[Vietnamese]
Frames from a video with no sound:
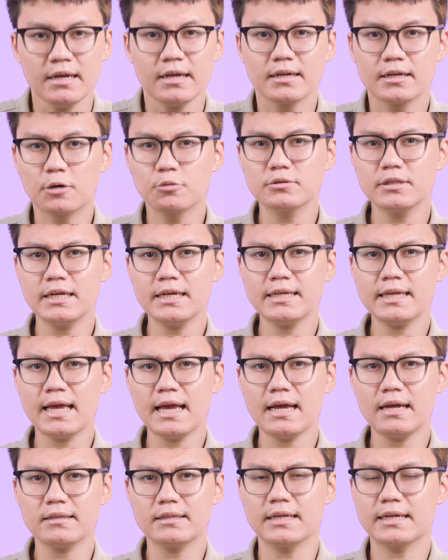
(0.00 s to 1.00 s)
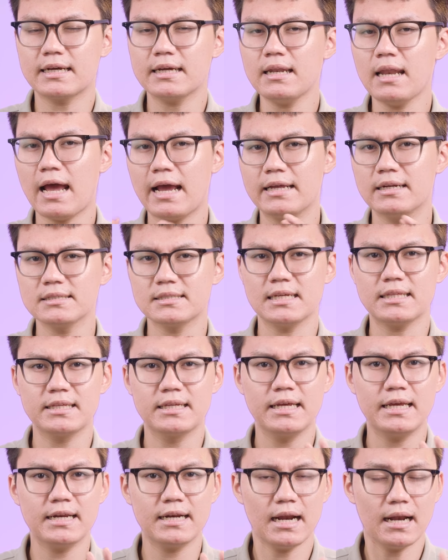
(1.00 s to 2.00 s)
Đầu tiên nha, thì cái này nó sẽ
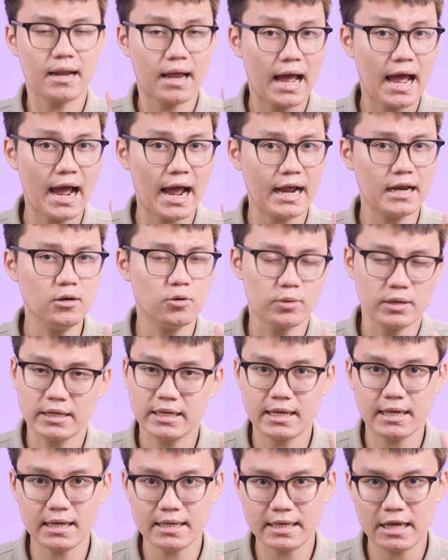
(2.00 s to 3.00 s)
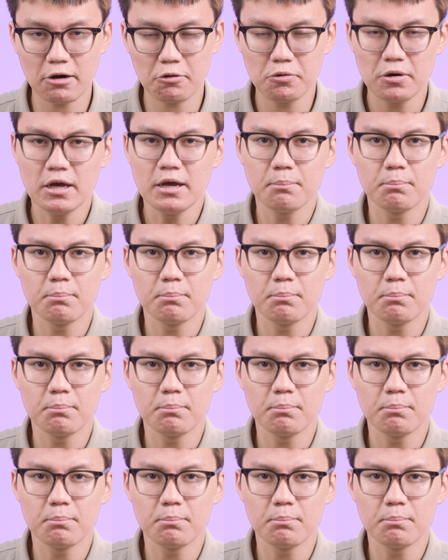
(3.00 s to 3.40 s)
chia ra là hai luồng ý kiến khác nhau,